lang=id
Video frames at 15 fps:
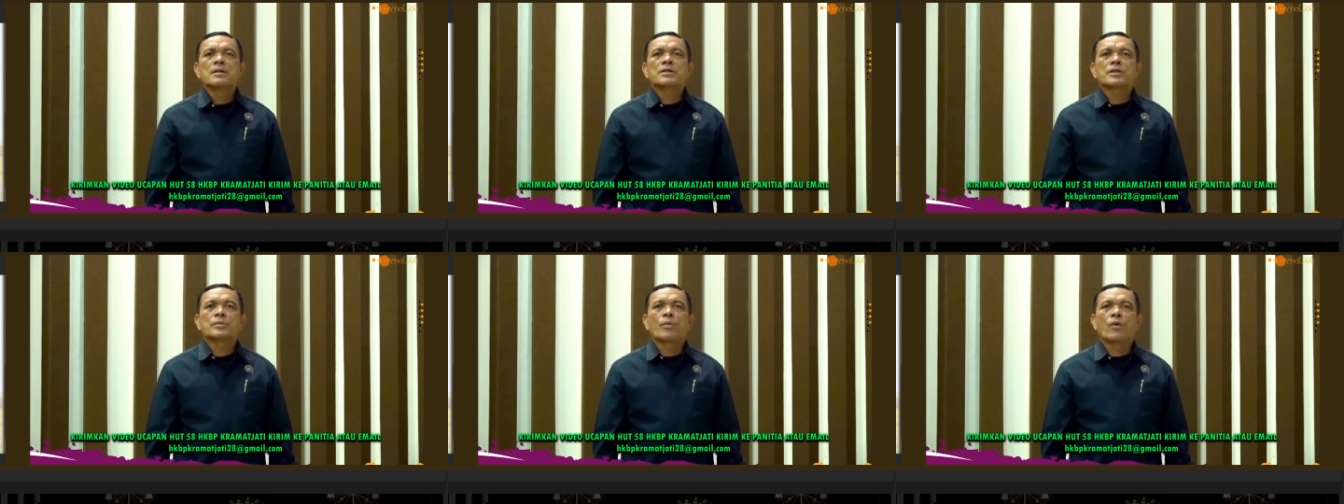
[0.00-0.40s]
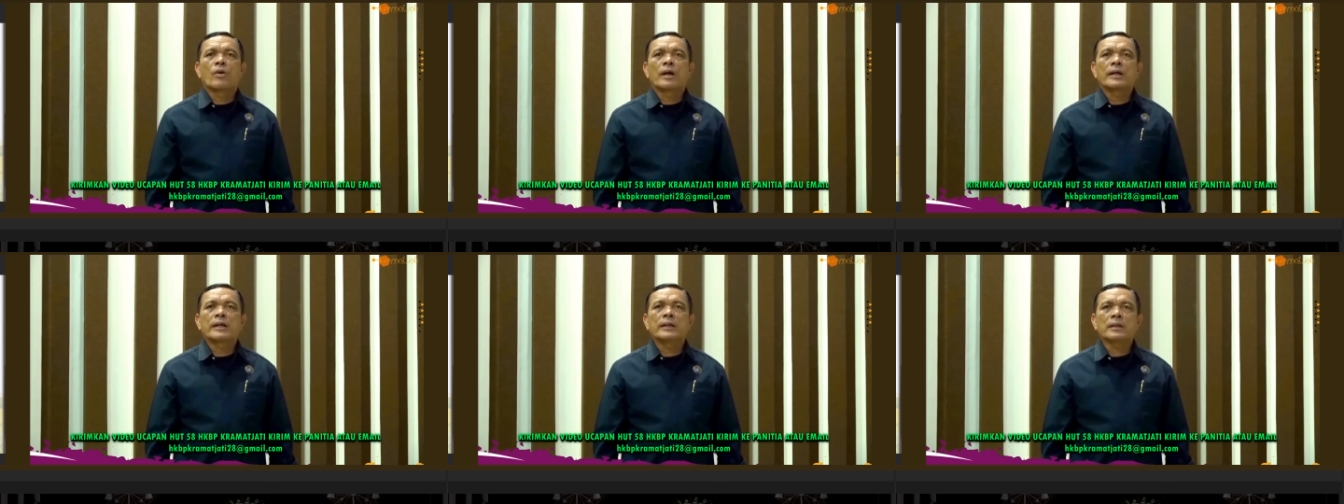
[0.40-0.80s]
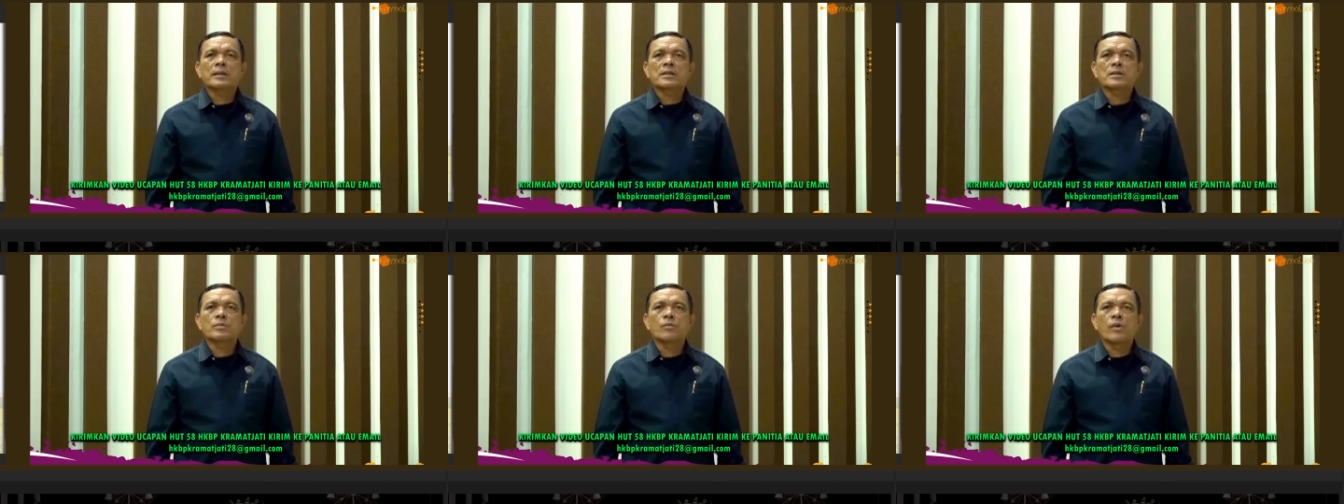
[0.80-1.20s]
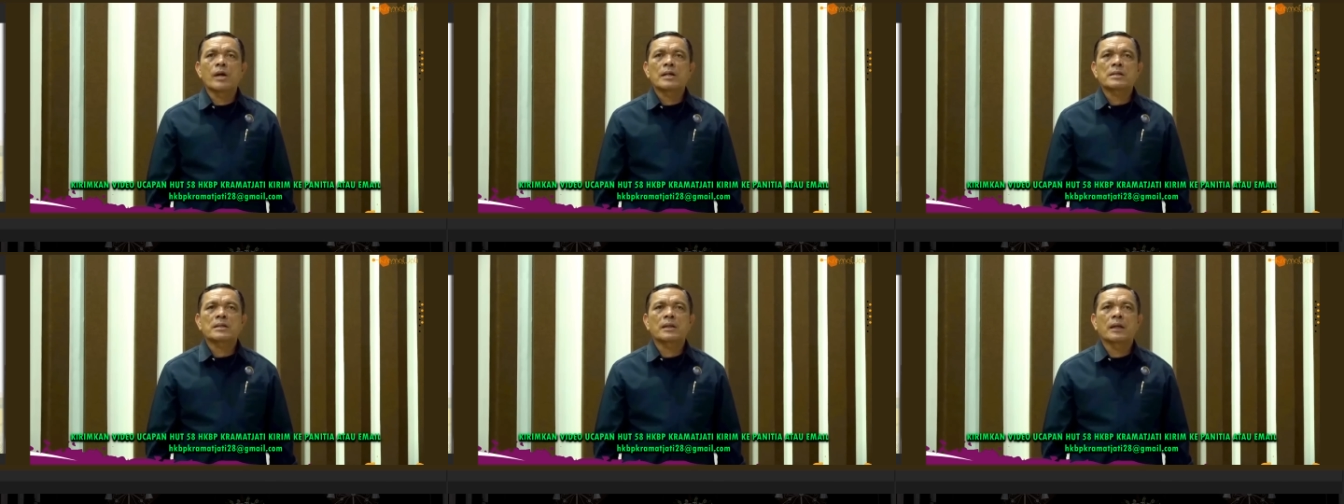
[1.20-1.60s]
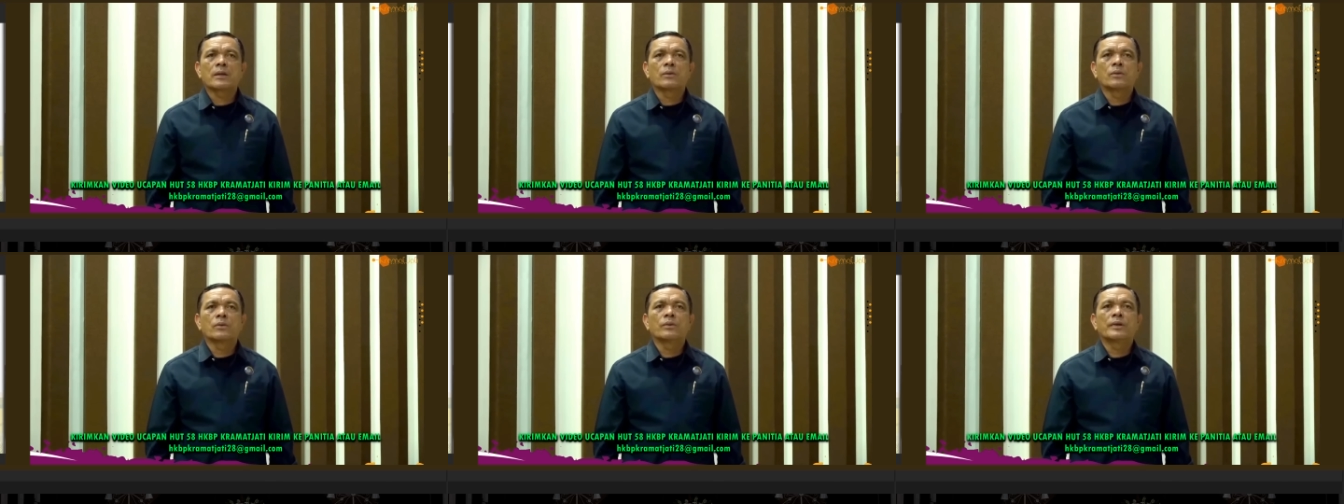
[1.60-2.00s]
Semoga kita semua
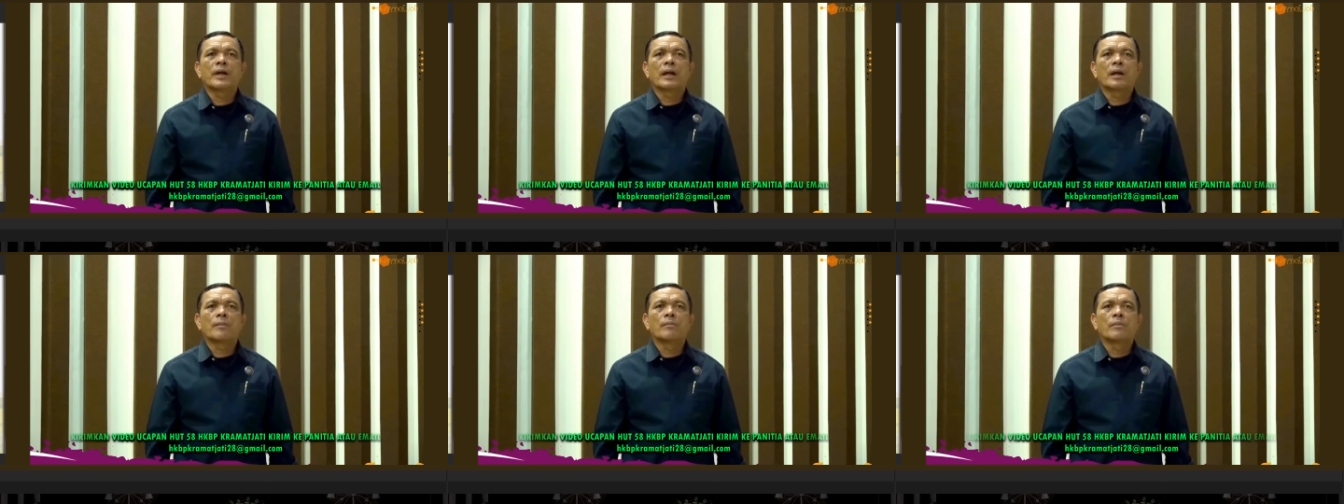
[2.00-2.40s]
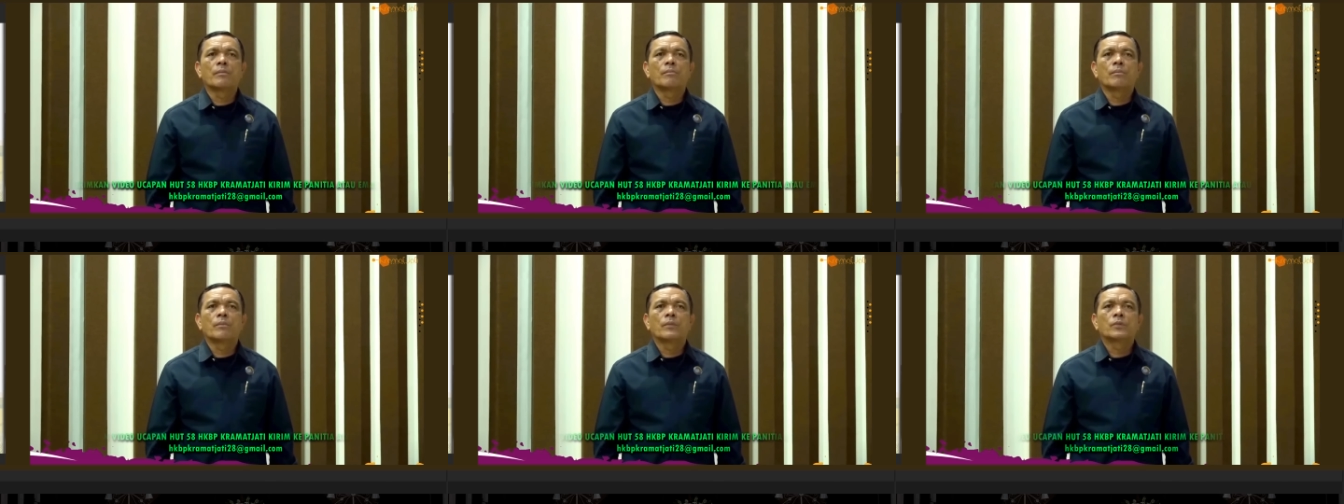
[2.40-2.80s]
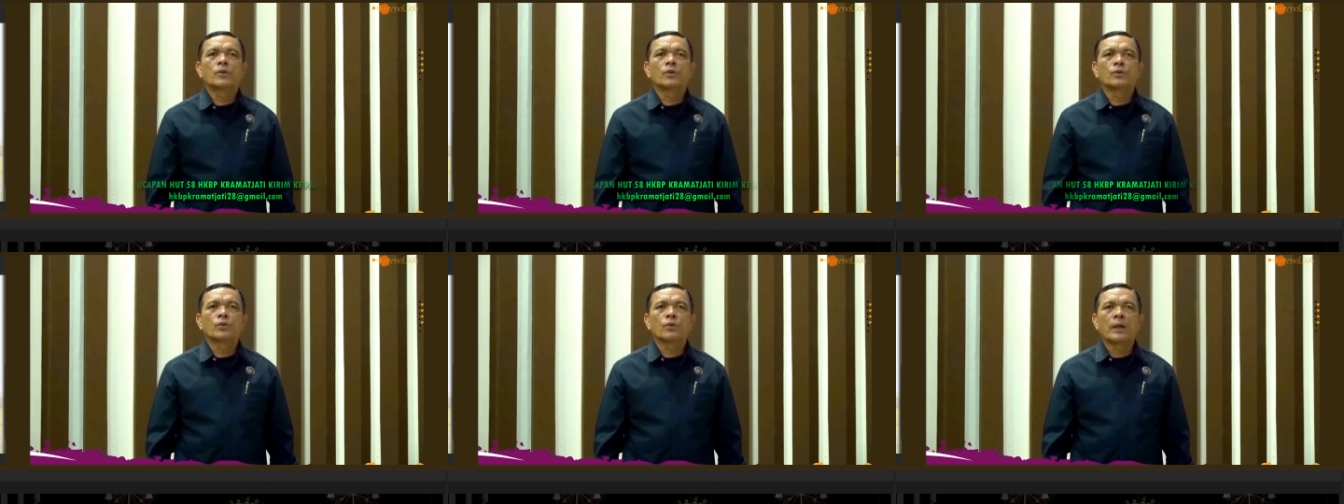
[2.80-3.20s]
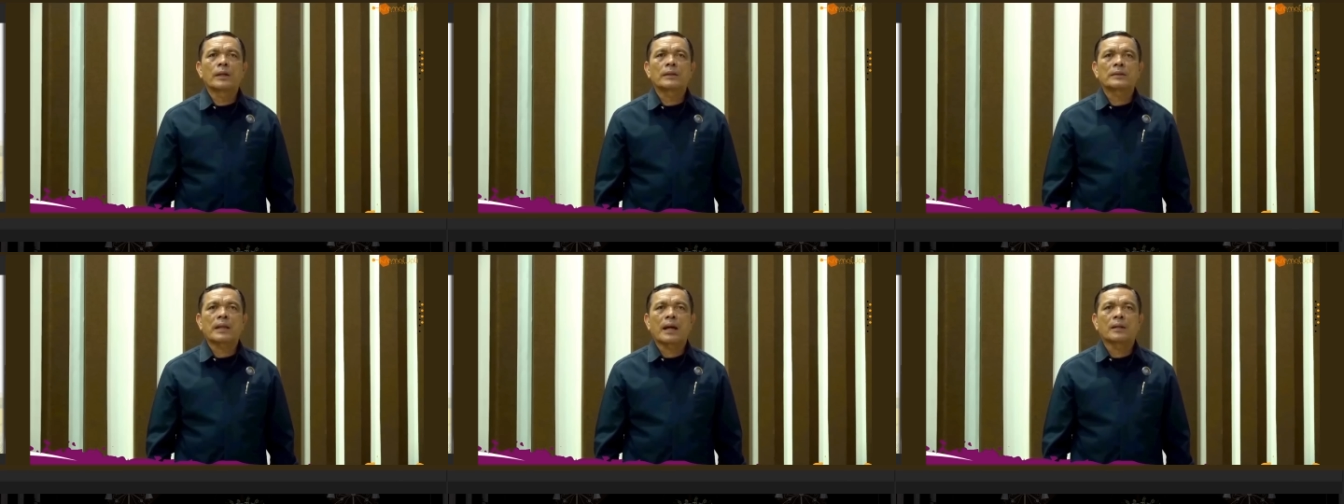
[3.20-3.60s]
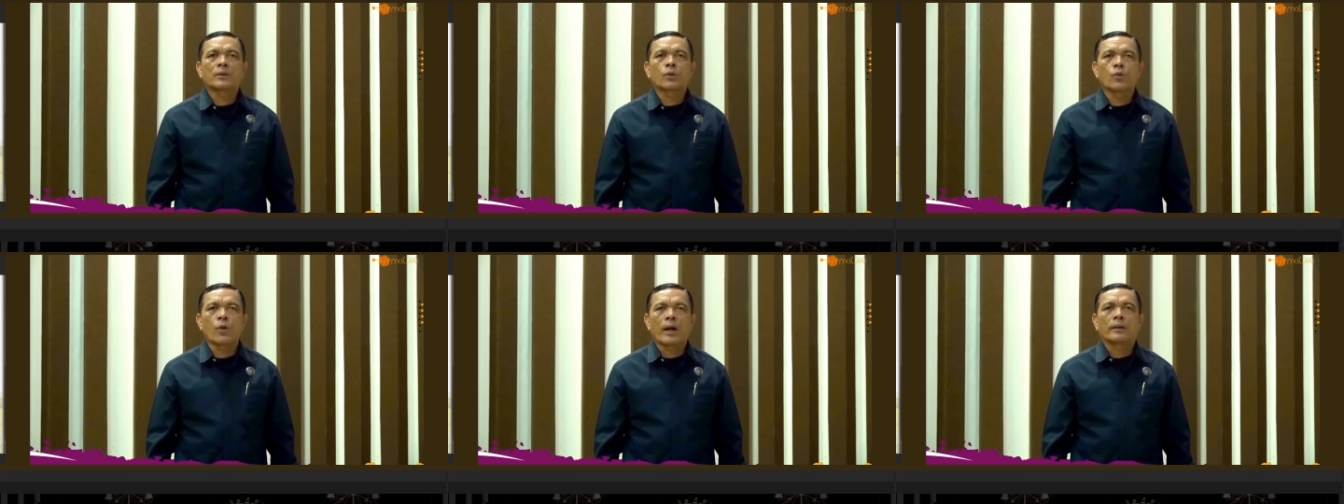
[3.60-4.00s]
selalu dalam tuntunan
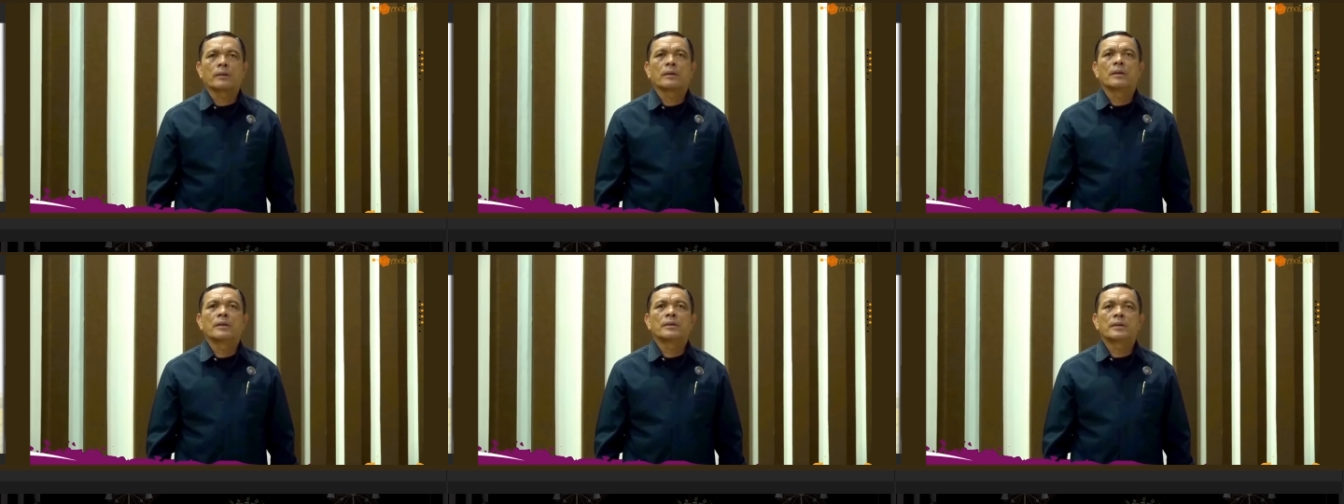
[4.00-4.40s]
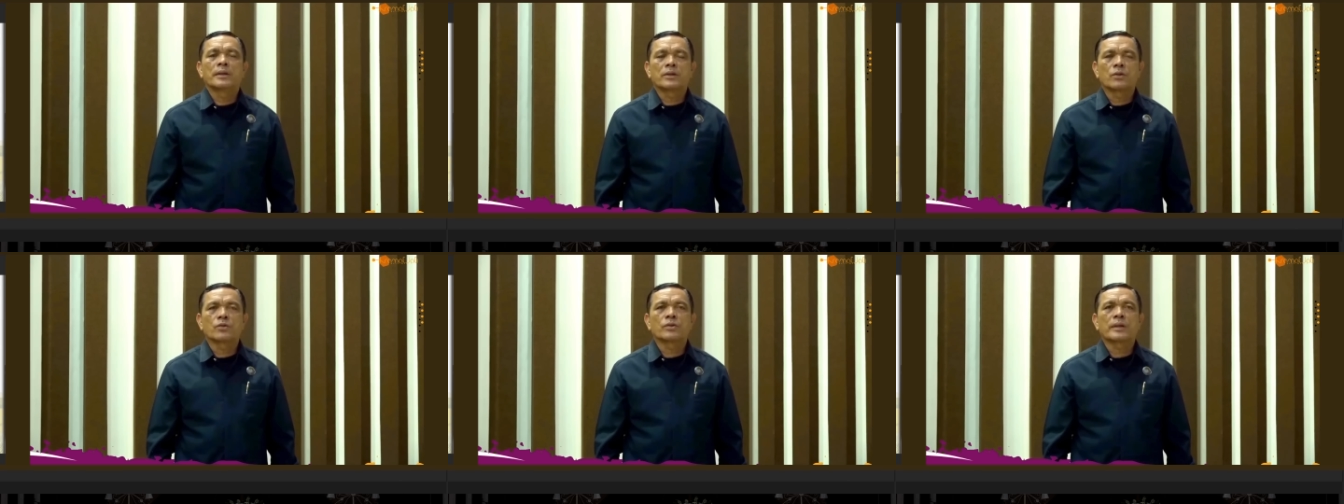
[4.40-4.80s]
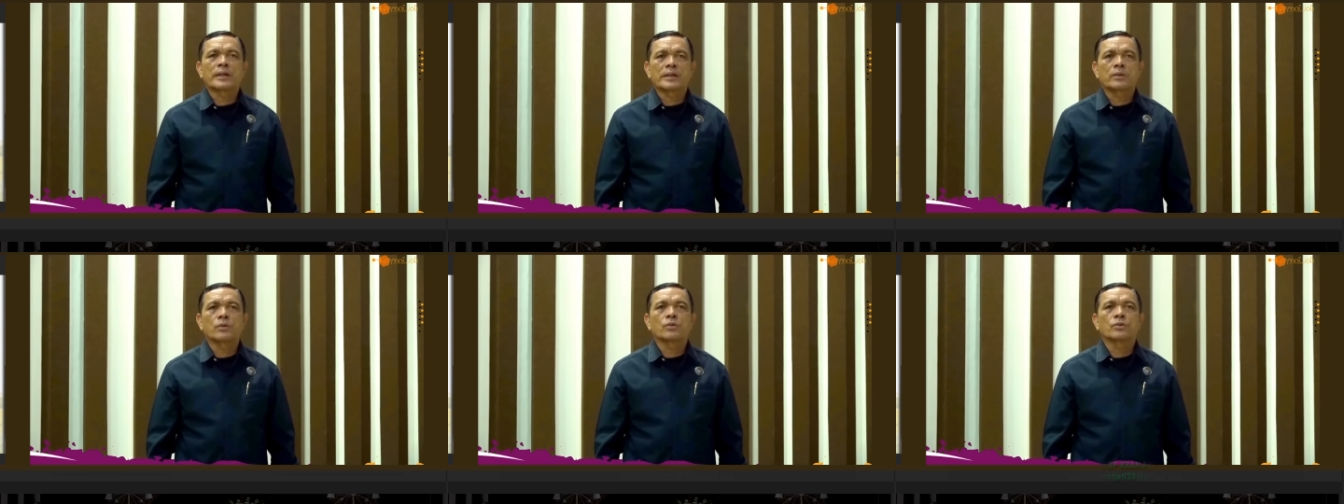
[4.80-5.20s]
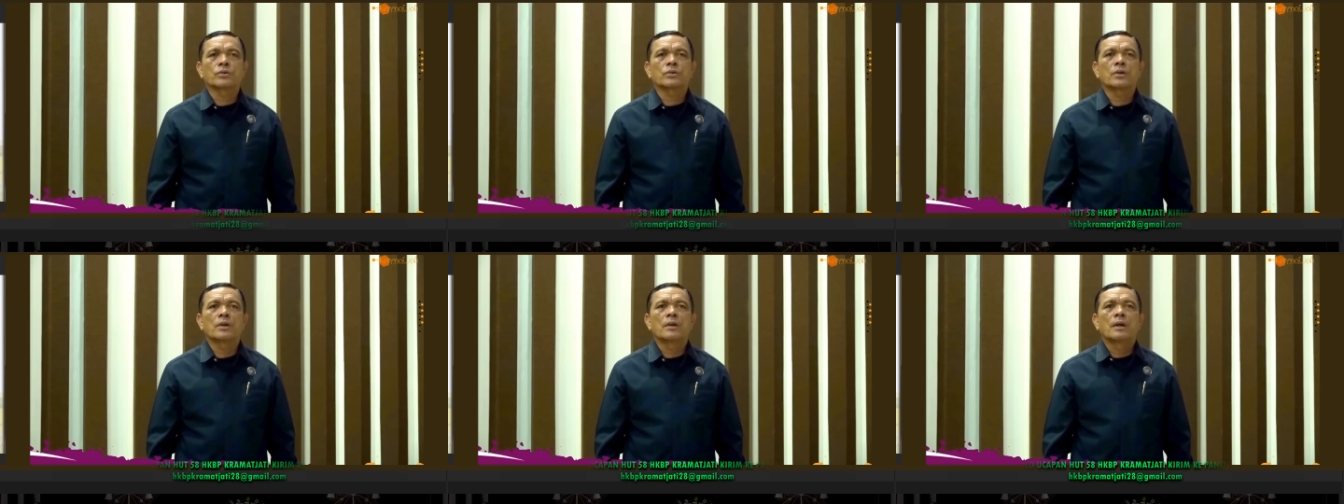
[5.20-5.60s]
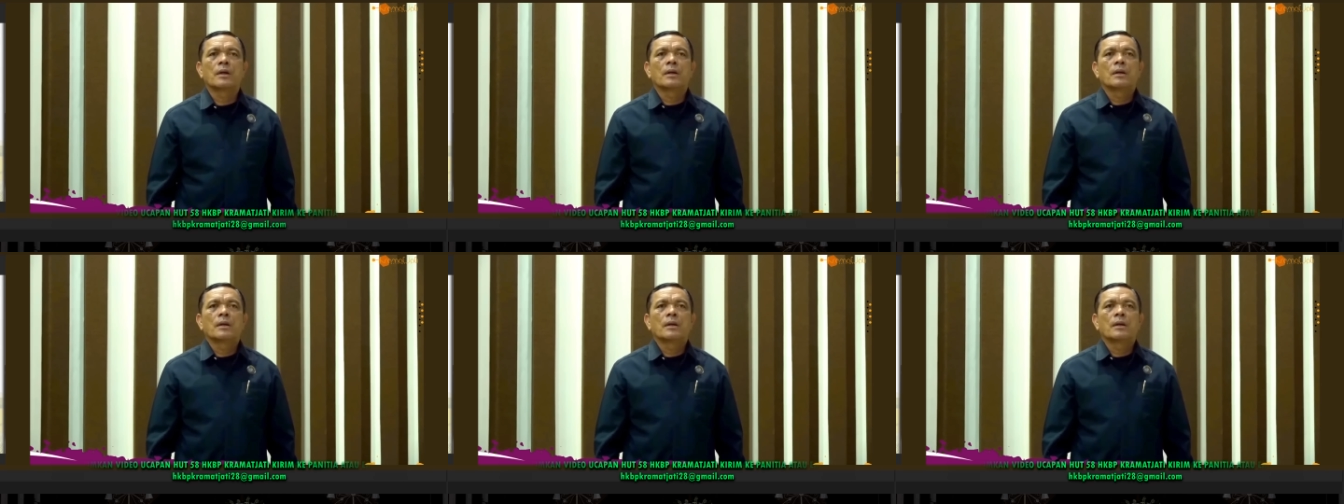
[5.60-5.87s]
tangan Tuhan Yesus Kristus.